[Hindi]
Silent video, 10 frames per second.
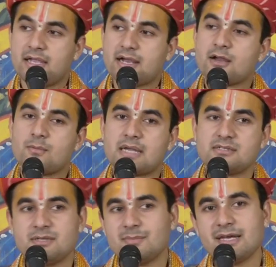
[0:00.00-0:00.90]
एक
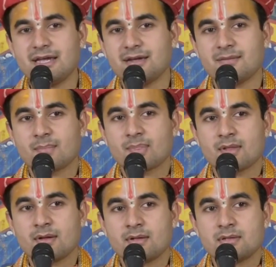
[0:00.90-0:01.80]
हनुमान जी मिले
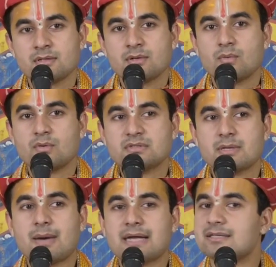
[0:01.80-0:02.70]

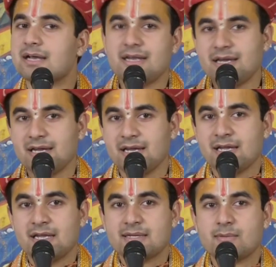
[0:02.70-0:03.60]
उनसे बात करी
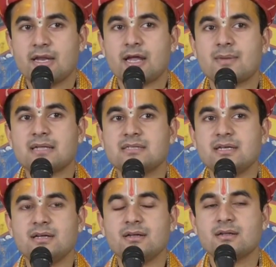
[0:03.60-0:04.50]
कि बोले हनुमान जी